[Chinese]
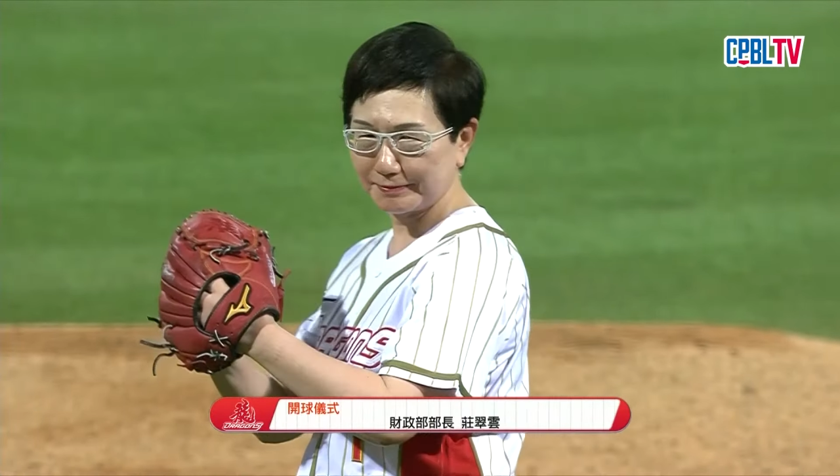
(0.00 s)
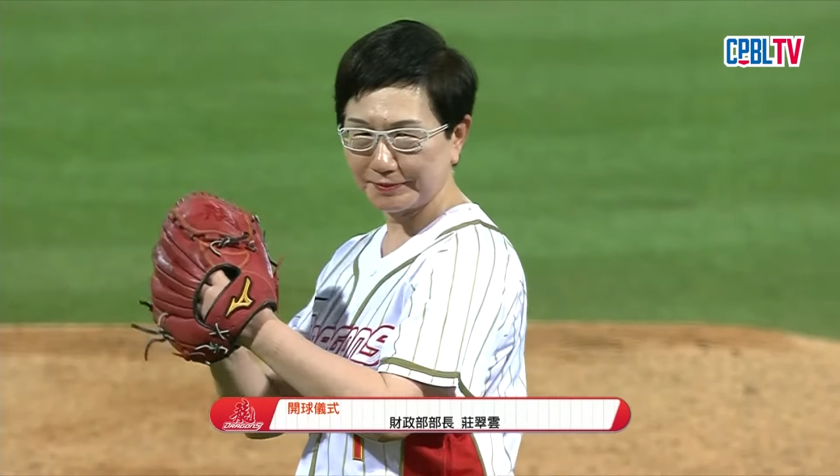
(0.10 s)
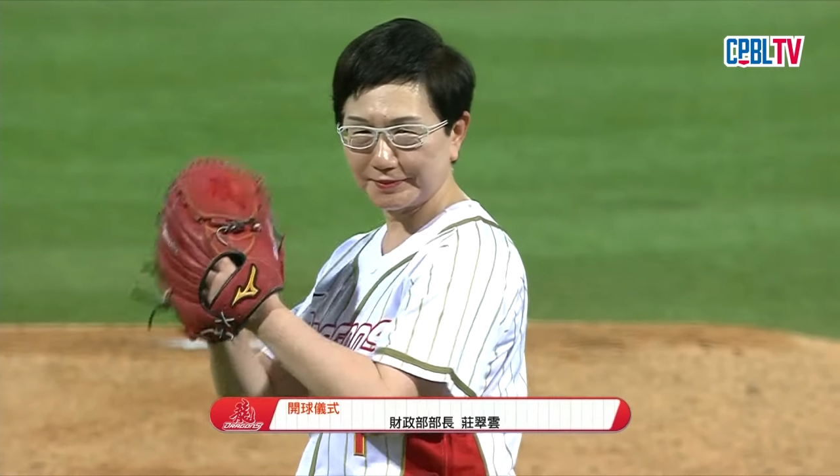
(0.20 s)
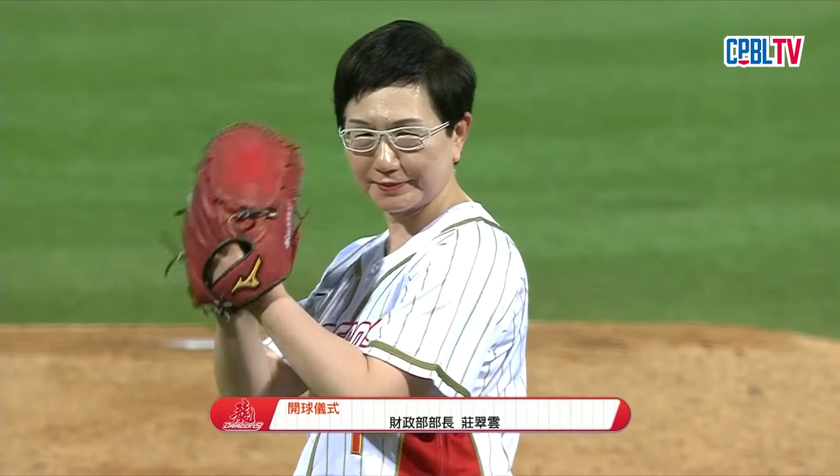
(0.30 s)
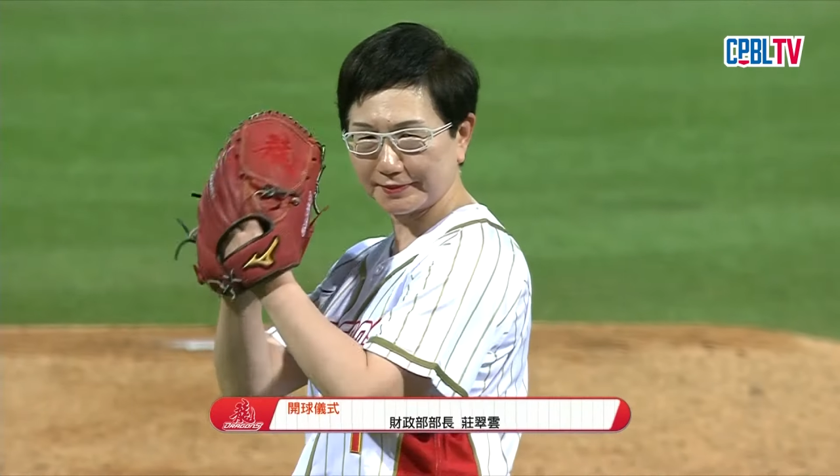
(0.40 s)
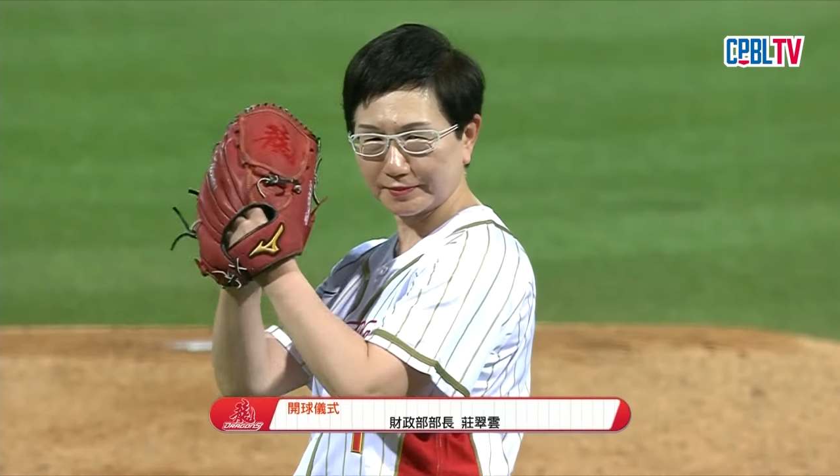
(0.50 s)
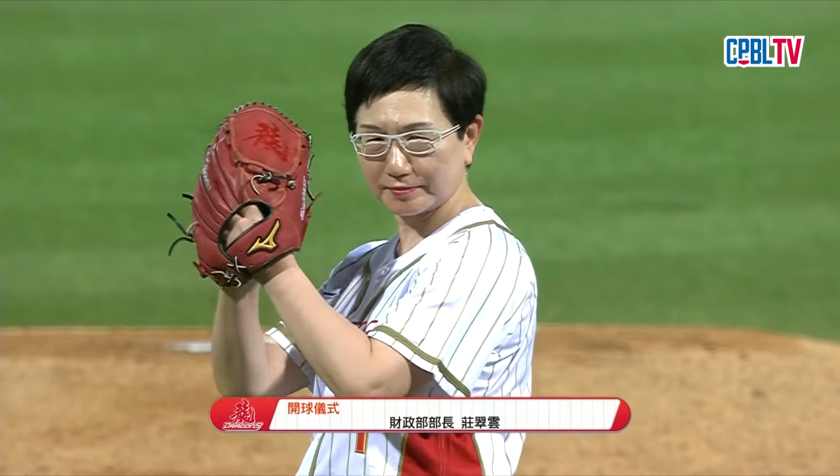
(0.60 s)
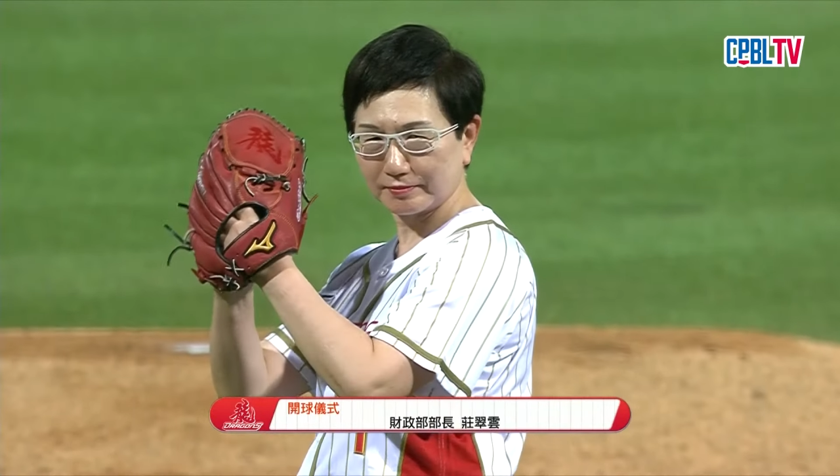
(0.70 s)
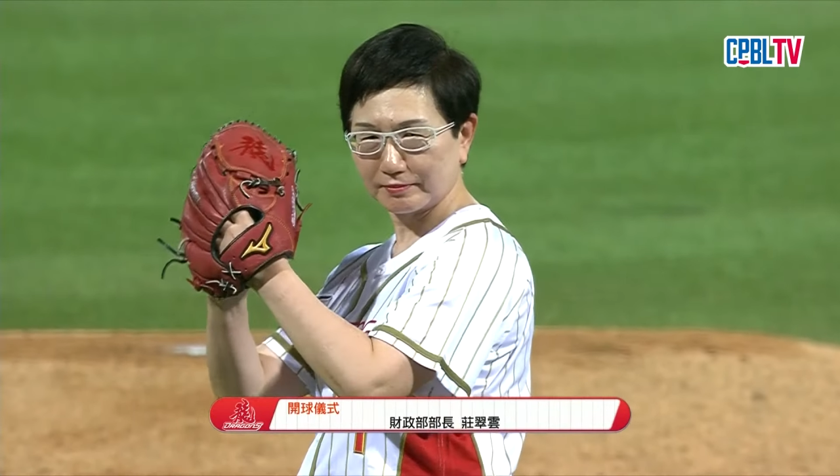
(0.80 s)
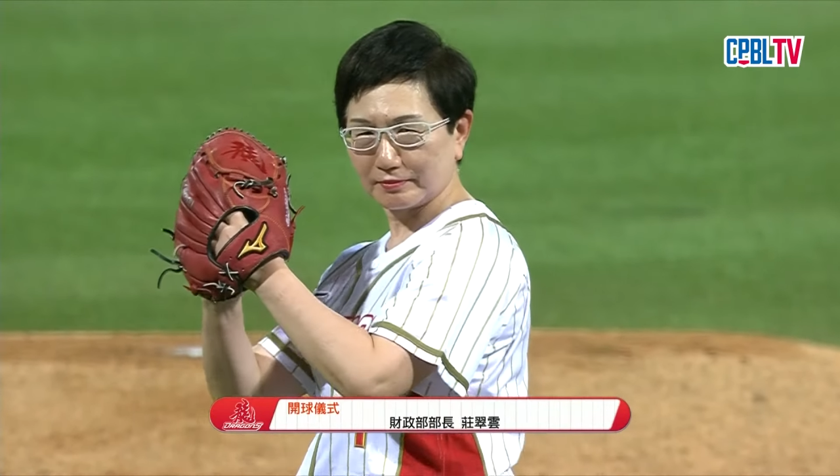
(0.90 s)
三、
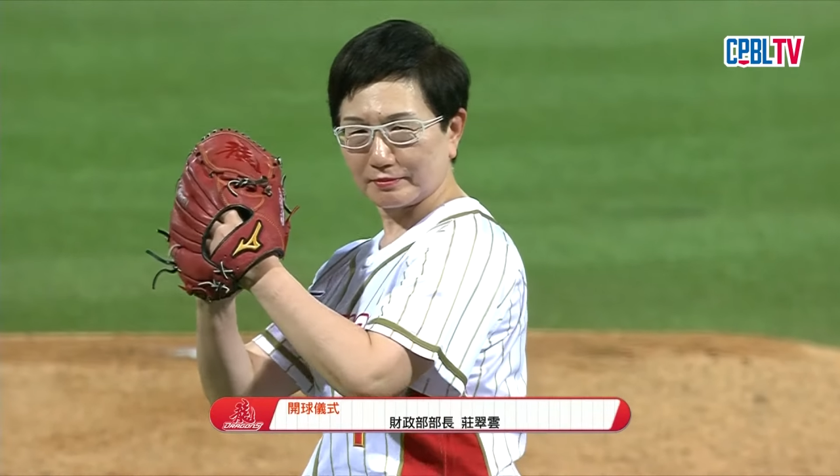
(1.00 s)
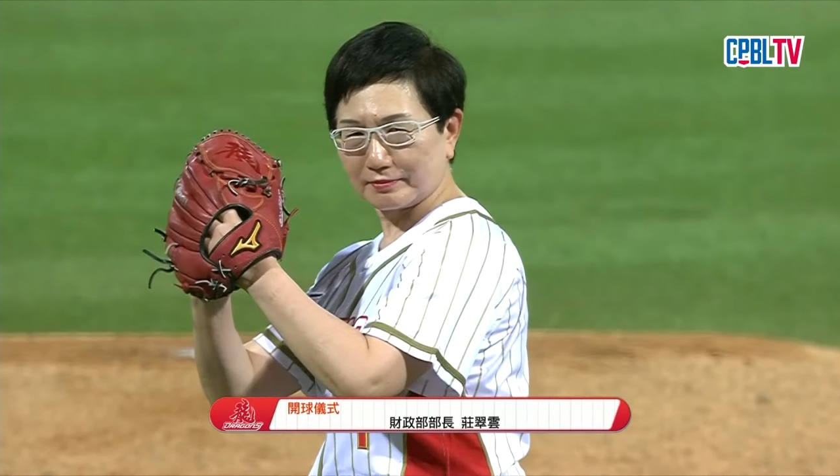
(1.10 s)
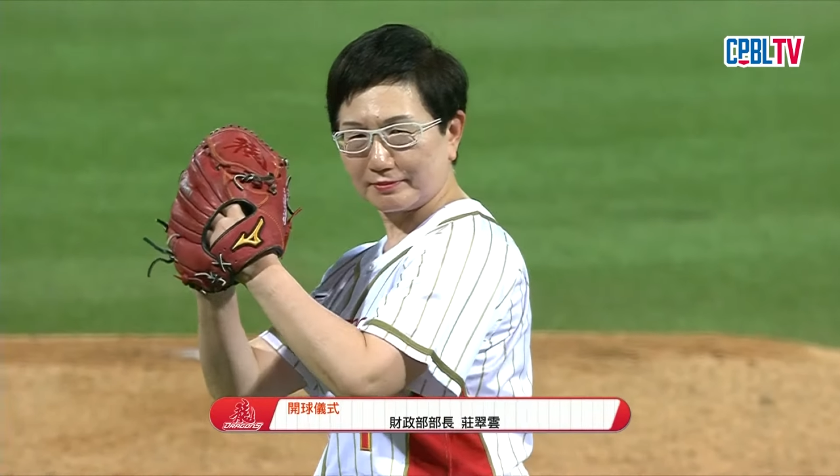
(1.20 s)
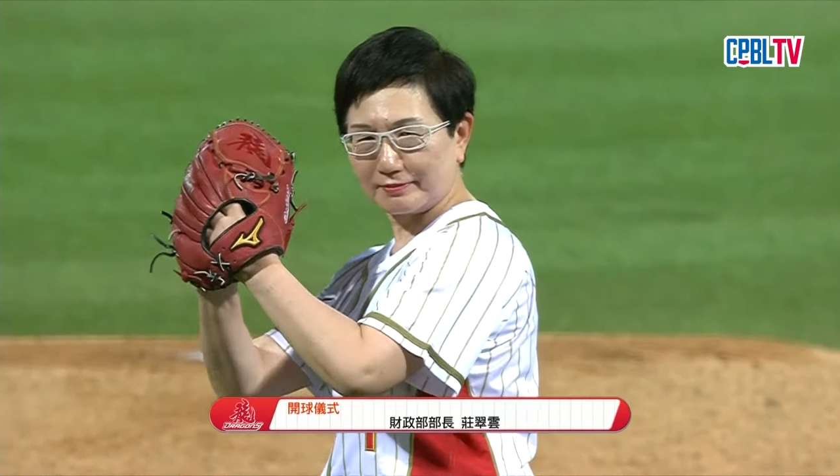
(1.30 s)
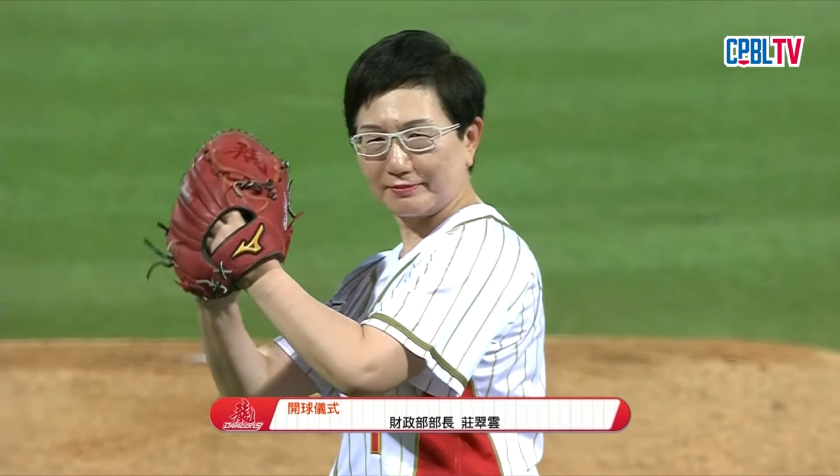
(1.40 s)
二、